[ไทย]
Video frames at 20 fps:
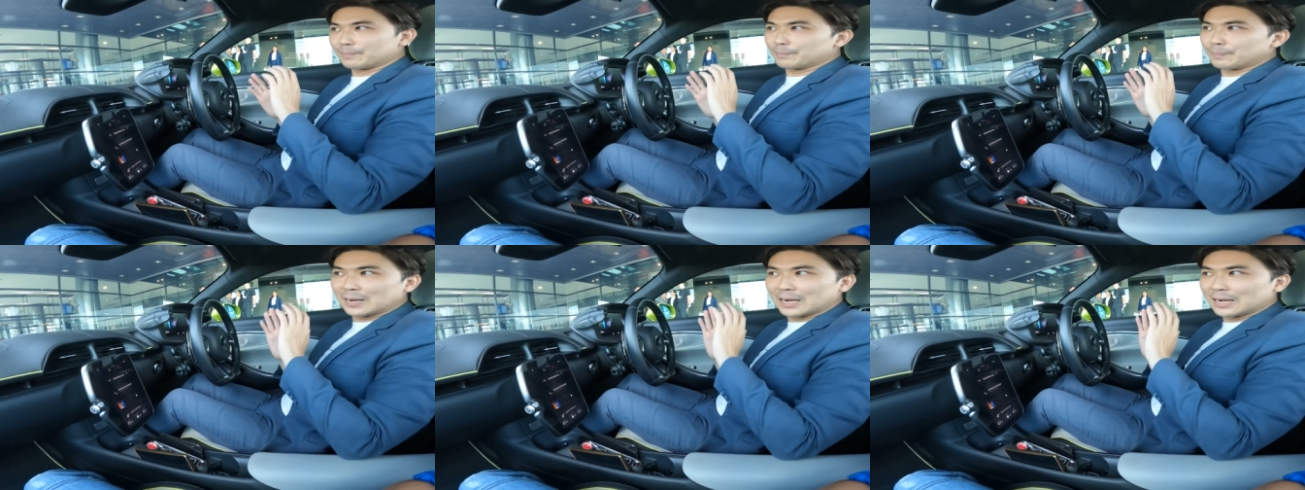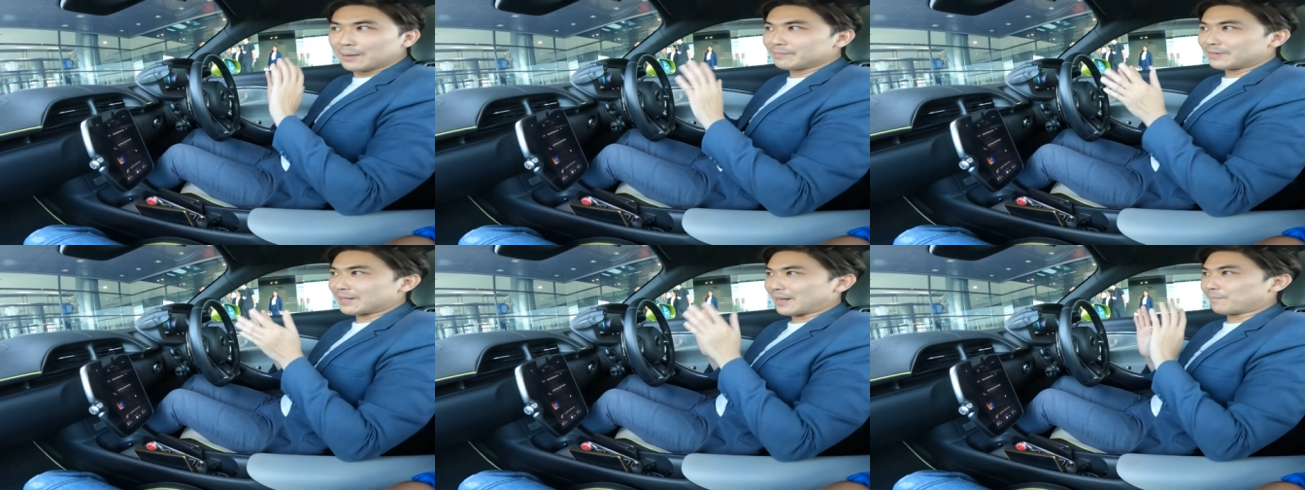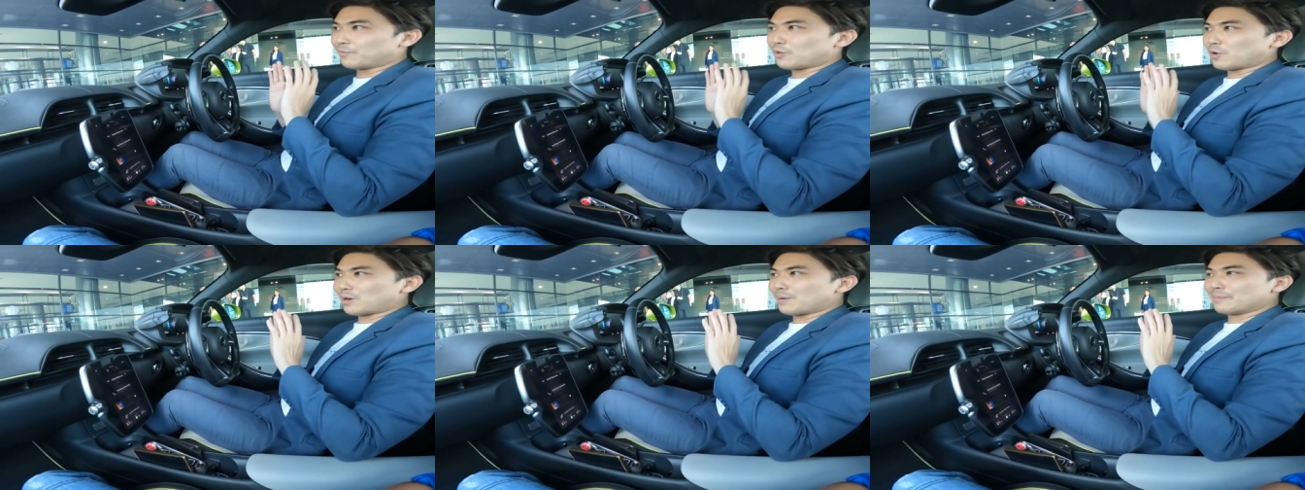เพิ่มสิ่ง
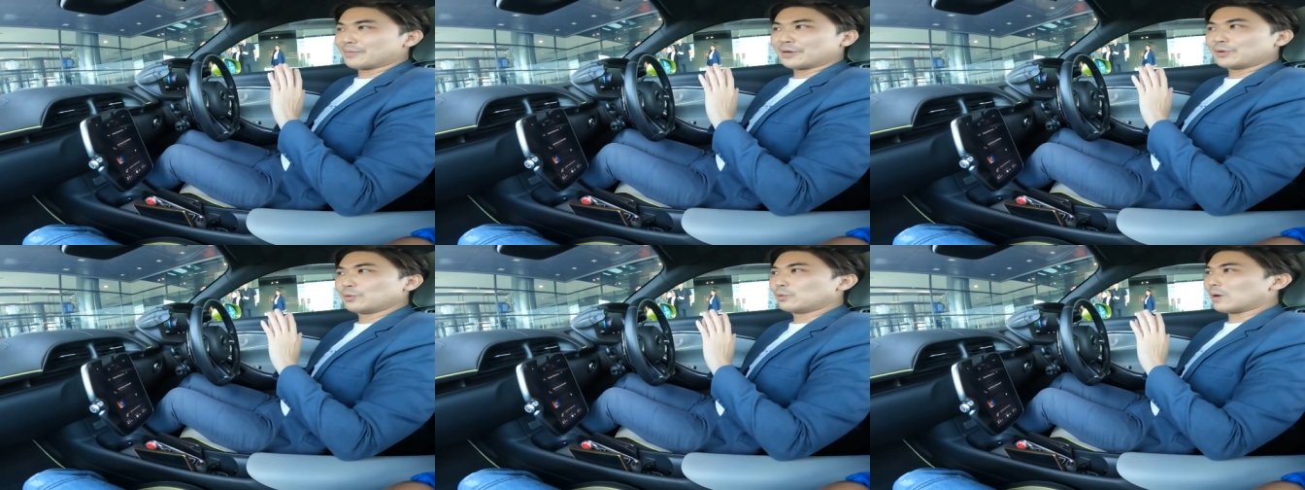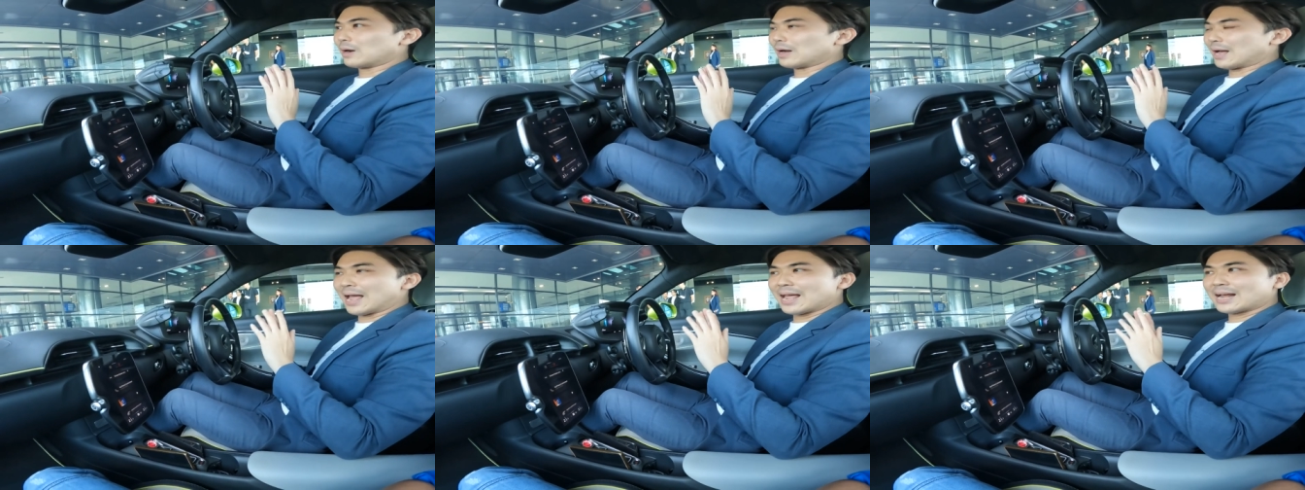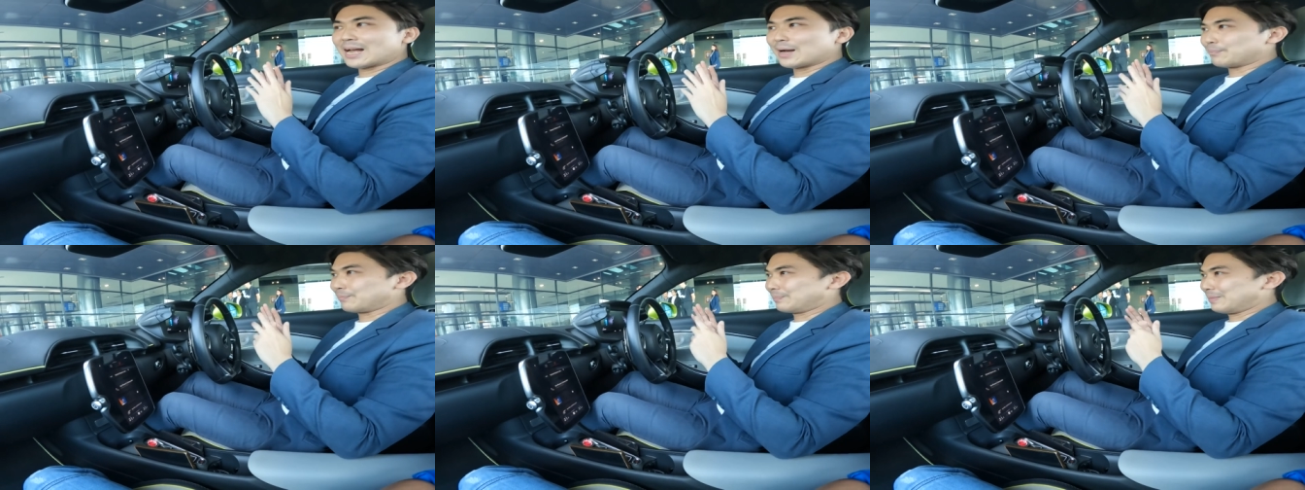อำนวยความสะดวกให้
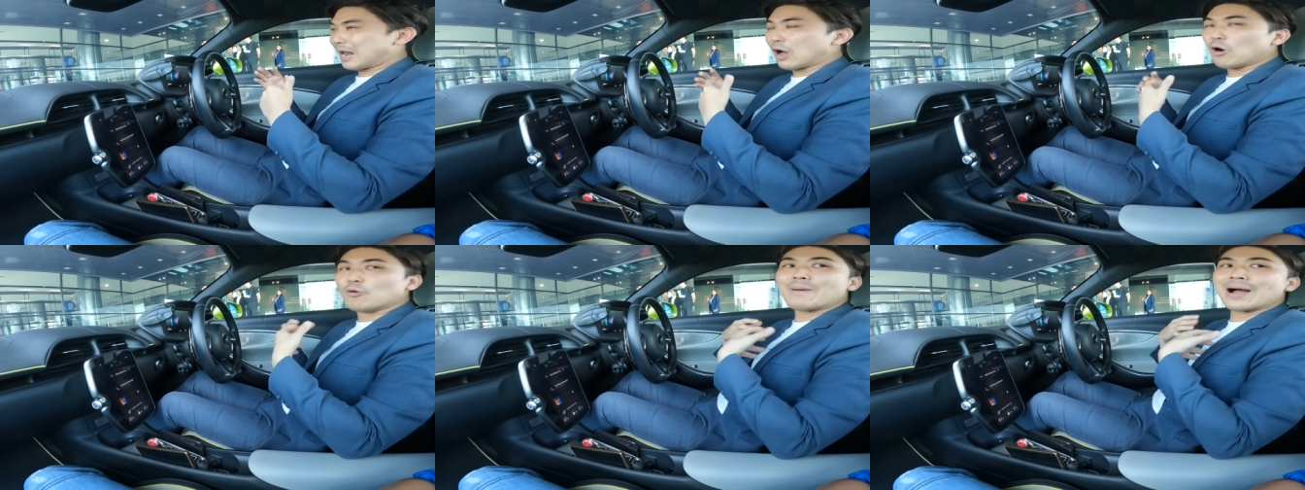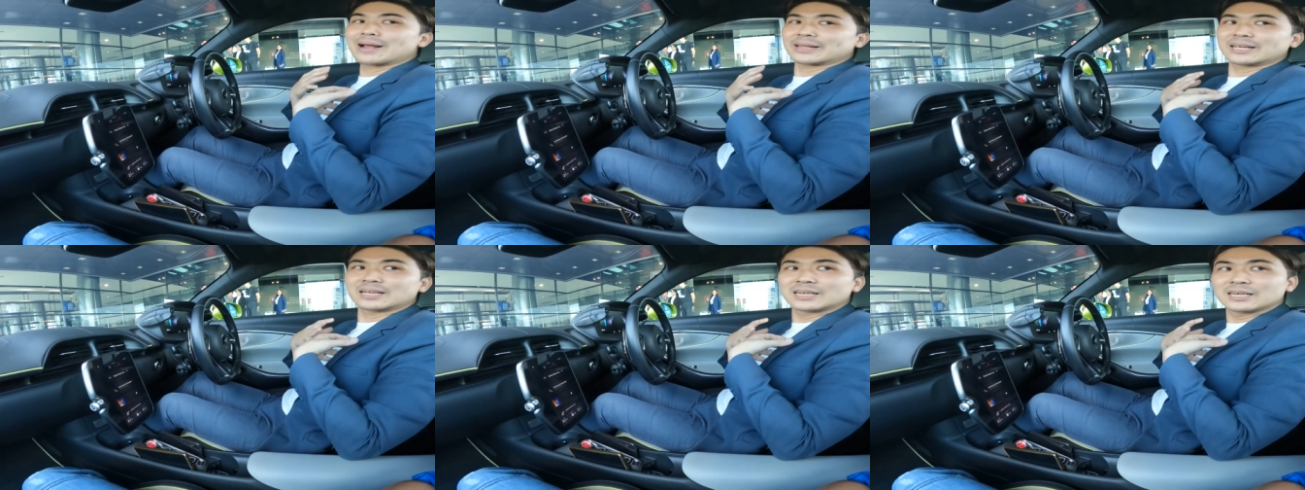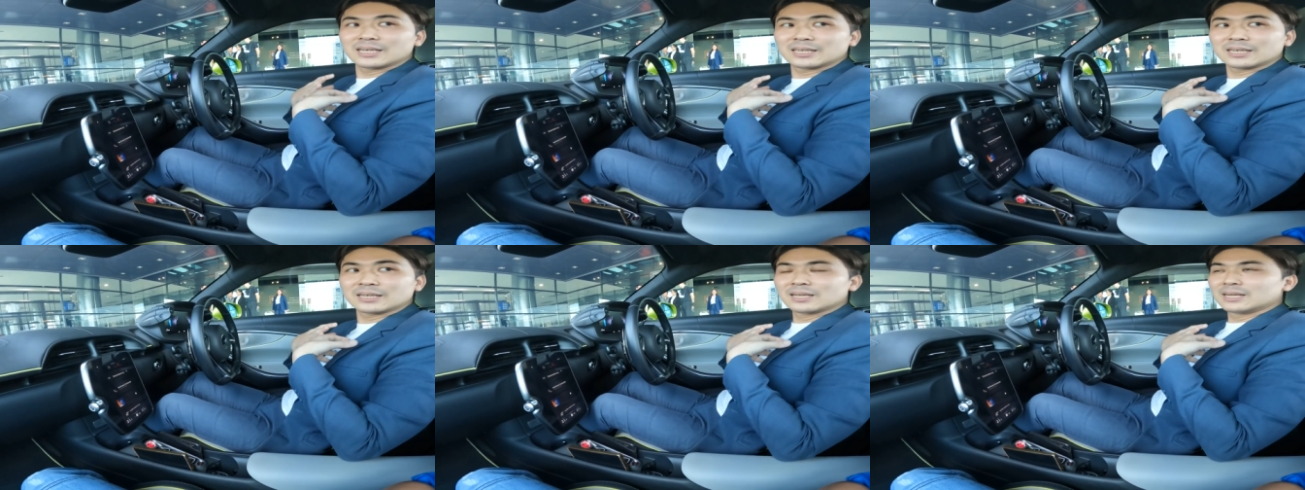กับเรามากยิ่ง
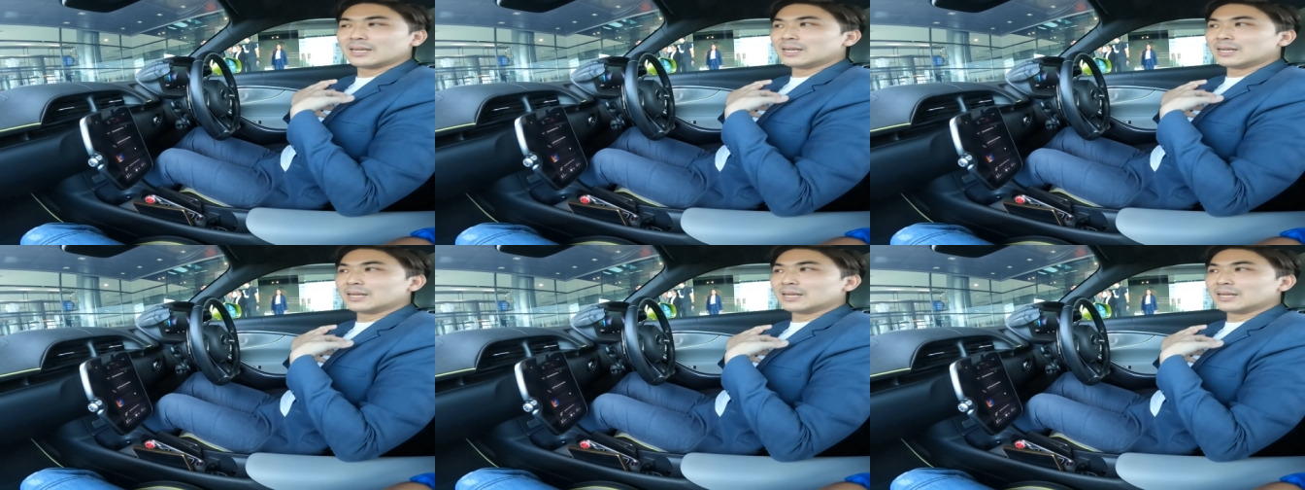ขึ้น